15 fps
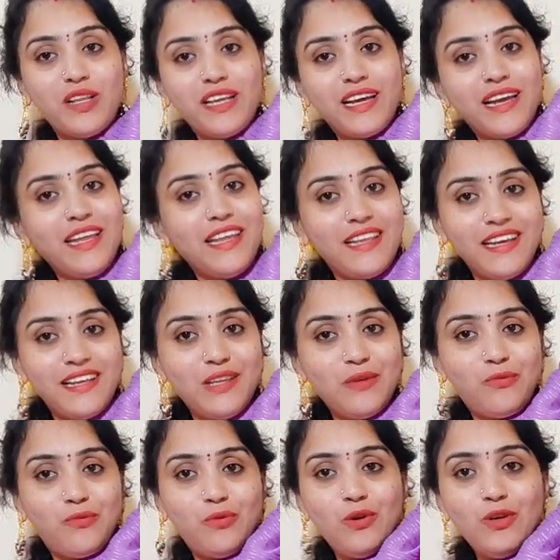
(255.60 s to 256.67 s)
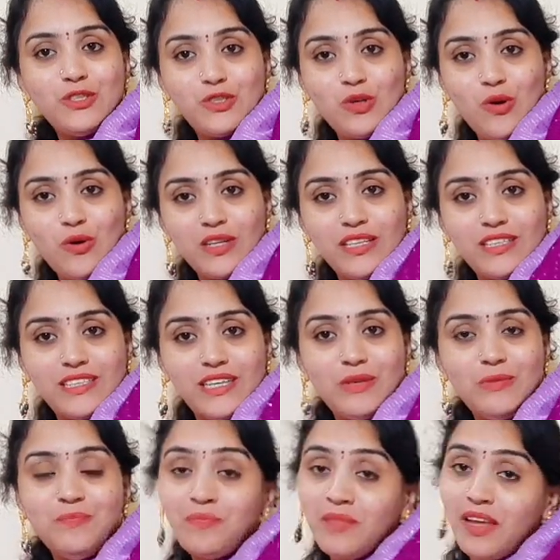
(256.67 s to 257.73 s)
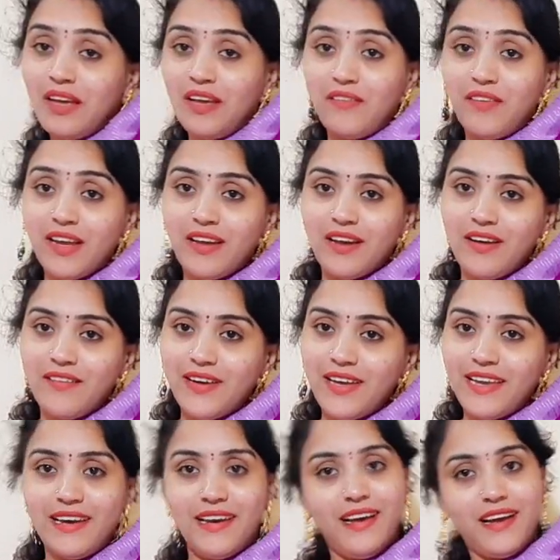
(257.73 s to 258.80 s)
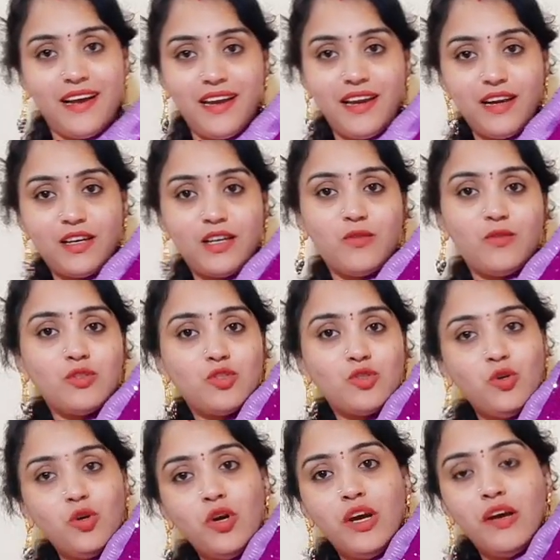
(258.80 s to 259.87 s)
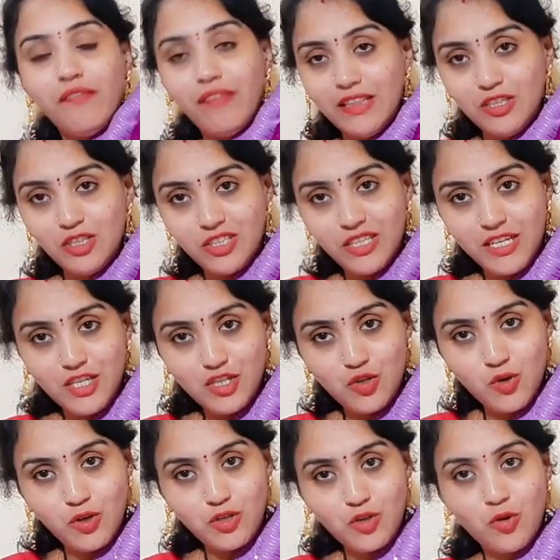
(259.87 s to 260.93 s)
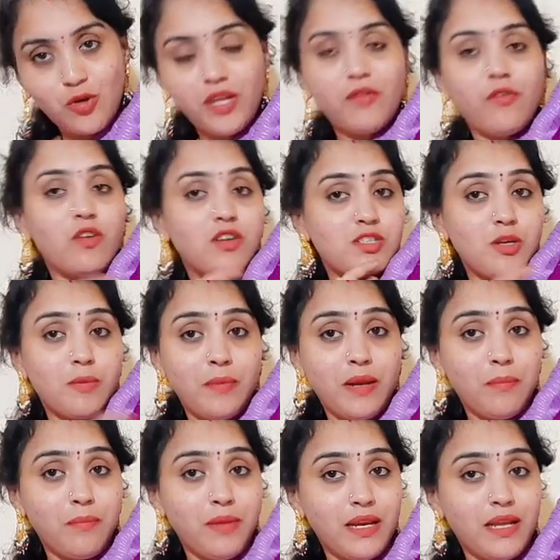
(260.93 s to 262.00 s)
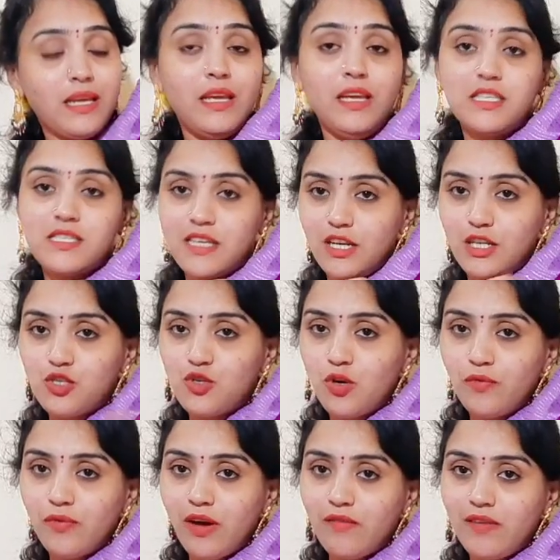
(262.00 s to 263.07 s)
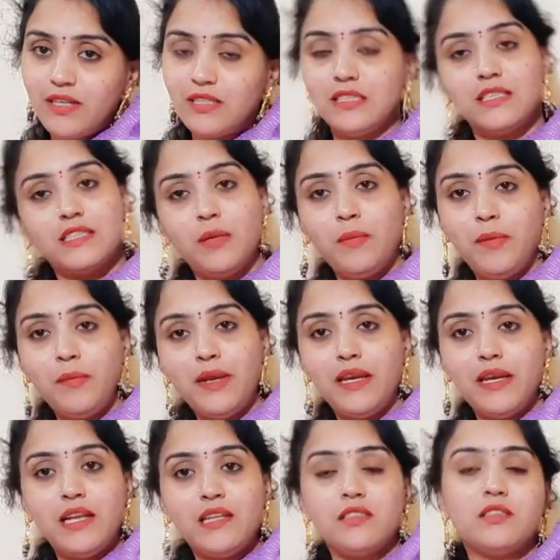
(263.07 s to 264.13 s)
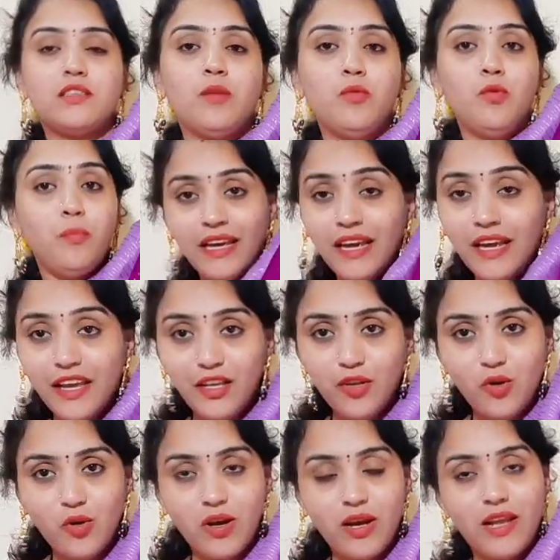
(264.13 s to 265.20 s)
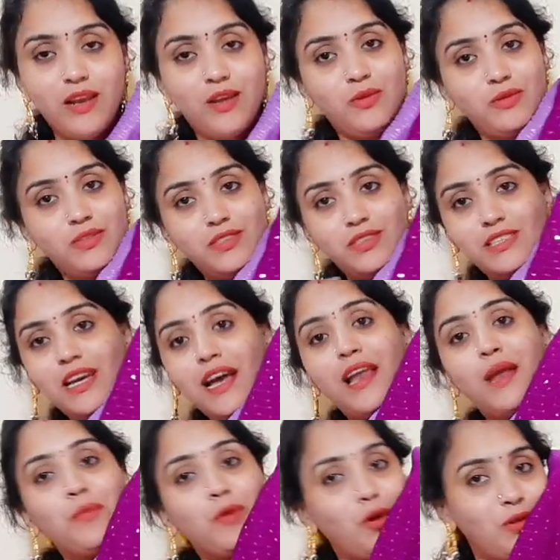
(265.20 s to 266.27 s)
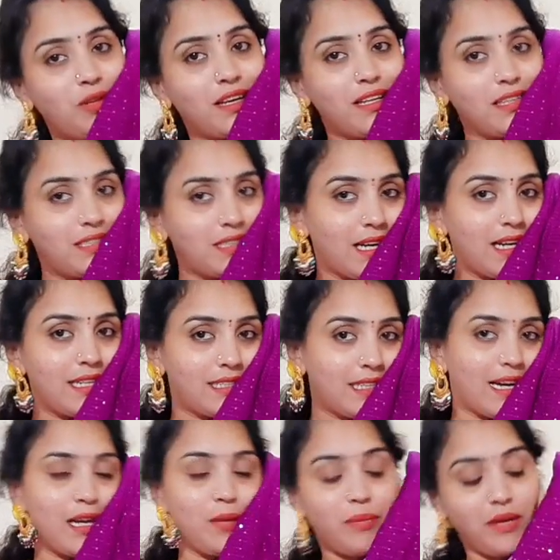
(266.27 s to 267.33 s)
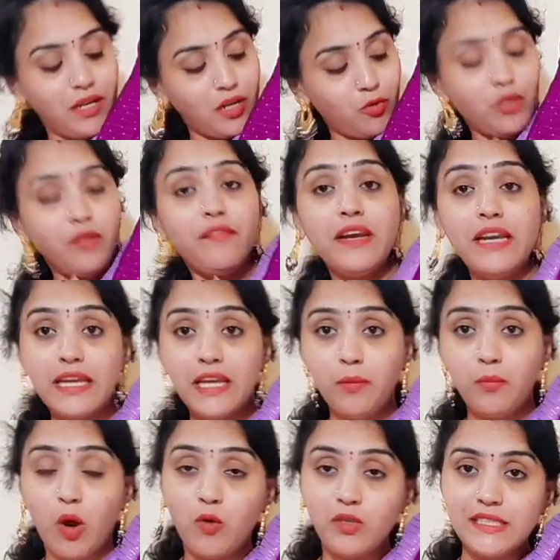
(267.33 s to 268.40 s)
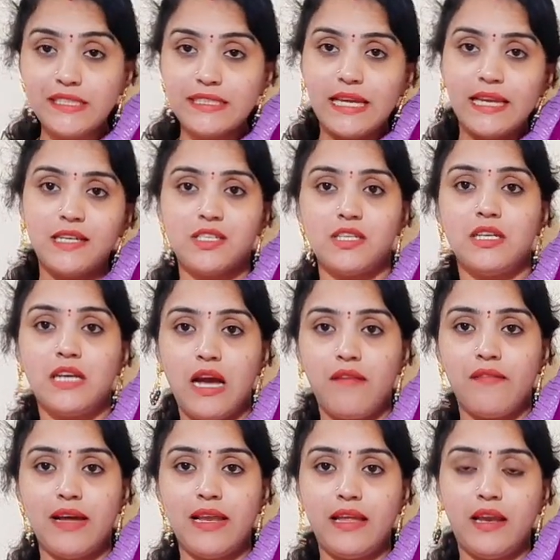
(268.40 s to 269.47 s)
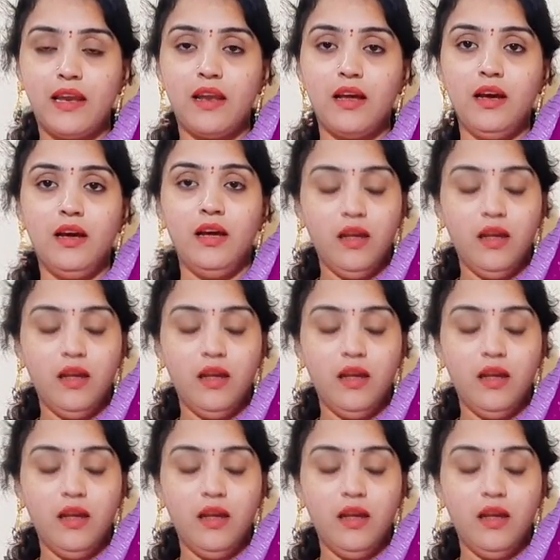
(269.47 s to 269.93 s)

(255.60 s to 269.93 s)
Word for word: అందుకని ఇదైతే ఫుల్ స్టాక్ తెచ్చాను ఎవరికి కావాలి అన్న కాంటాక్ట్ అవ్వచ్చు విత్ స్క్రీన్ షాట్ తోటి వాట్సాప్ నెంబర్కి స్క్రీన్ షాట్ ఫార్వర్డ్ చేస్తే మేము డీటెయిల్స్ ఇస్తాము ఇది ఒక కలరు చాలా బాగుంది కదా చాలా చాలా ప్రీటీ ఉంది వీటికి బ్లౌజెస్ కలెక్షన్ కావాలి అన్న